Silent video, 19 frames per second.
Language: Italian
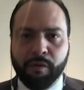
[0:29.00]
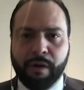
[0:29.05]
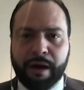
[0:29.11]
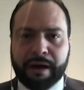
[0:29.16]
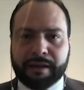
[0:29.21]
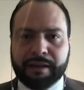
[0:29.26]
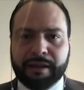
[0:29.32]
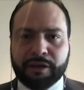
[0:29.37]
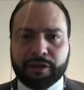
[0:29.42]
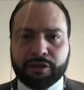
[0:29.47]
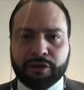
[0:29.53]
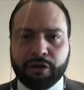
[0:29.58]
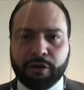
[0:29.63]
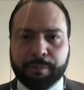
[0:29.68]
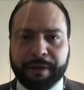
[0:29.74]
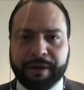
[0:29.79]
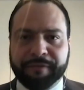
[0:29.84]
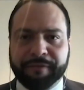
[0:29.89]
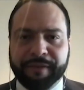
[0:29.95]
Guardi, io
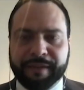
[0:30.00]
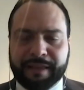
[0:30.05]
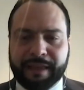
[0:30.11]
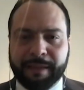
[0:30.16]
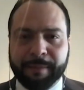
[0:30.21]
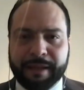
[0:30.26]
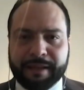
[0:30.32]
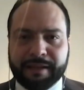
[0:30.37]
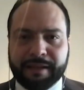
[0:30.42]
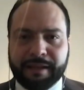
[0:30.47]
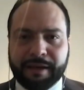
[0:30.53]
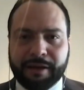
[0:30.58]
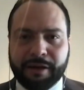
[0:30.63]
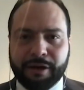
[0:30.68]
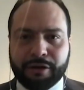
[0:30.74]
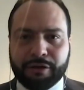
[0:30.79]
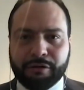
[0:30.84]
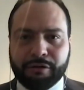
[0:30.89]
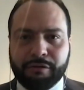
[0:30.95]
sono perfettamente
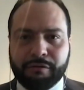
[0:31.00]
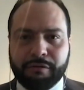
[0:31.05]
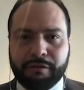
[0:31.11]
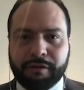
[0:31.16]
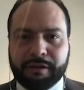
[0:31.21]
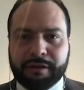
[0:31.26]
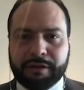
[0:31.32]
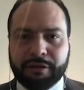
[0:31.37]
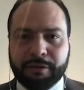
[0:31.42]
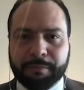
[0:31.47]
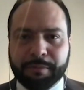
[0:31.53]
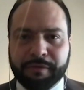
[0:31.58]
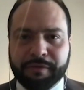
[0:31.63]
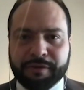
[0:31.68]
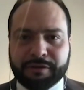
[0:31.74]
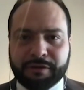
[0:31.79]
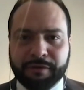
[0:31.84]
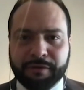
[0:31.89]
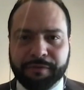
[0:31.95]
d'accordo con quello che ha detto il
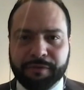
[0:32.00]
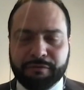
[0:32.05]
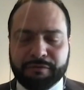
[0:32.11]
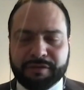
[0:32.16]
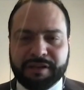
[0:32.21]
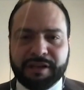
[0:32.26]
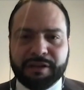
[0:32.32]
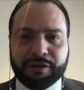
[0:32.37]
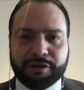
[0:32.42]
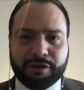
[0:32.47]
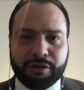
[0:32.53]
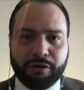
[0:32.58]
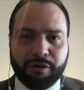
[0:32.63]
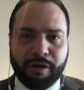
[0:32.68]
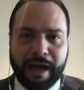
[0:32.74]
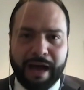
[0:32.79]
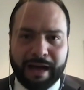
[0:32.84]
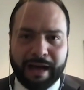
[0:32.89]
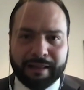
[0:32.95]
professor Fitussino,
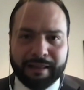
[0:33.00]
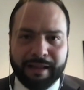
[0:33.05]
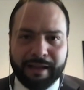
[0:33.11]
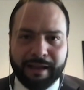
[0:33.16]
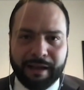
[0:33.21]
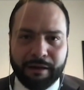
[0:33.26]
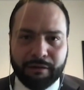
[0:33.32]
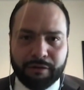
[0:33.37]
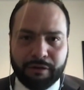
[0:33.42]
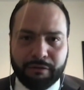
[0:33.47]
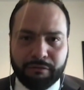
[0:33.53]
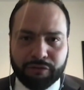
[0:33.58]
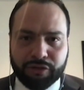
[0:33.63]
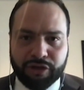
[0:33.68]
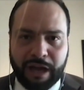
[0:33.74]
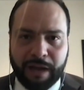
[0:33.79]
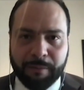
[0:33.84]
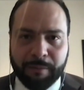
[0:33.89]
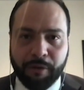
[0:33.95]
sono anni che lo
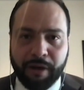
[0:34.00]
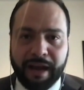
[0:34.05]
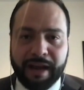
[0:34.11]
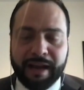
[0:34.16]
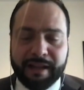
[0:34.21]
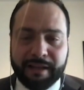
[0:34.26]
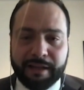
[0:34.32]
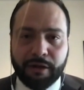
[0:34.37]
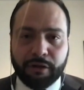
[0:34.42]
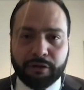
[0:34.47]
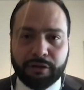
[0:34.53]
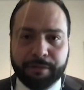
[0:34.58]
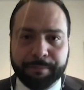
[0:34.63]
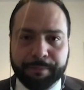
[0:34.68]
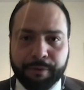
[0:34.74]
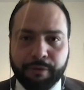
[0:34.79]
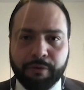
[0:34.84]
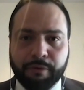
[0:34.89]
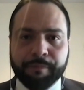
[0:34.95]
denunciamo e le dirò di
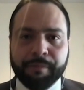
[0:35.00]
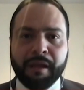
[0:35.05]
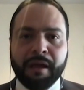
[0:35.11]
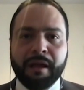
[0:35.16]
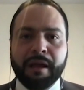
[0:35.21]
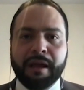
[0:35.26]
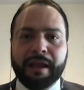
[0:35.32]
più.